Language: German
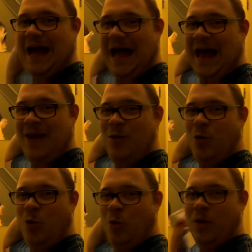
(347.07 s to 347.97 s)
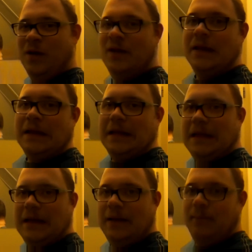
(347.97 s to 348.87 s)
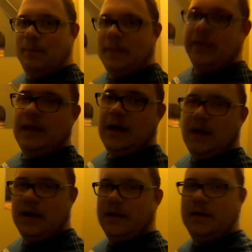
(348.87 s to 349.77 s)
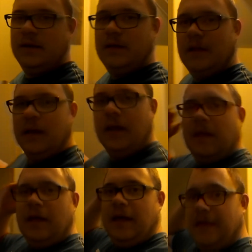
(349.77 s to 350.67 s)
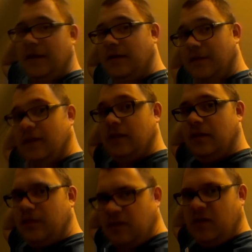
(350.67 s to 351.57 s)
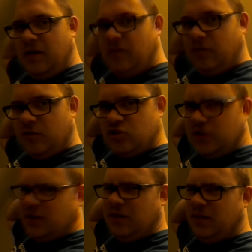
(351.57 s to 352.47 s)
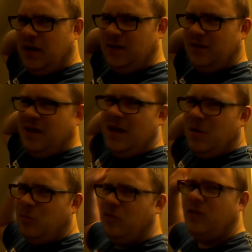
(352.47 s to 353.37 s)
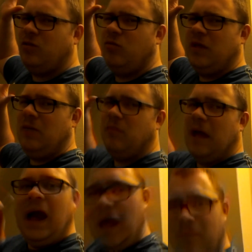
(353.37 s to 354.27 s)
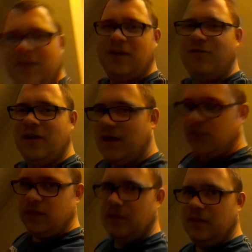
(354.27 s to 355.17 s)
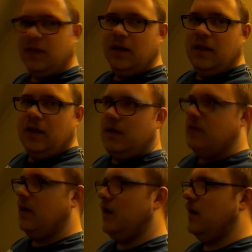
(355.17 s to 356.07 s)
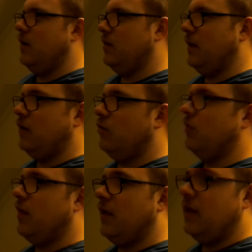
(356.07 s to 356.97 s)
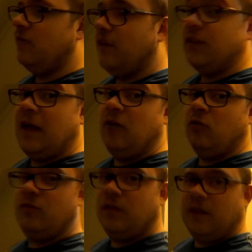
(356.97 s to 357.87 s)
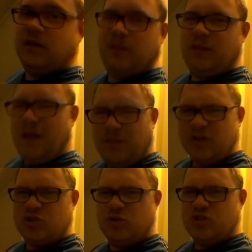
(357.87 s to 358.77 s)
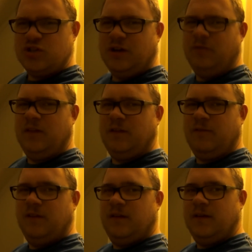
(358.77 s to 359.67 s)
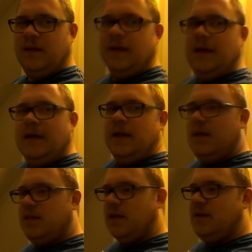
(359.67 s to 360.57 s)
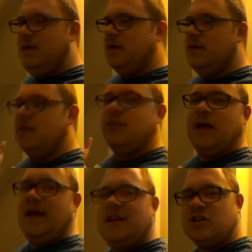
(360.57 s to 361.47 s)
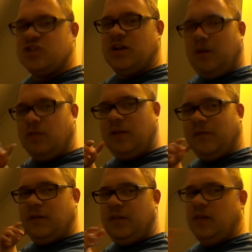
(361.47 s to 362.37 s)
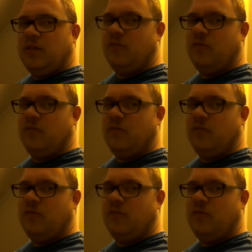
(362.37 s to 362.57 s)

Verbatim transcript: Hallo! Ähm, ja. Ich hätte sehr, sehr gerne was von der Stadt gezeigt. Muss ich zugeben, habe ich vergessen, da Sachen zu zeigen. Jedenfalls, Eindhoven ist eine sehr, sehr schöne Stadt, wie ich finde. Ist ja die Designerstadt, also da waren sehr, sehr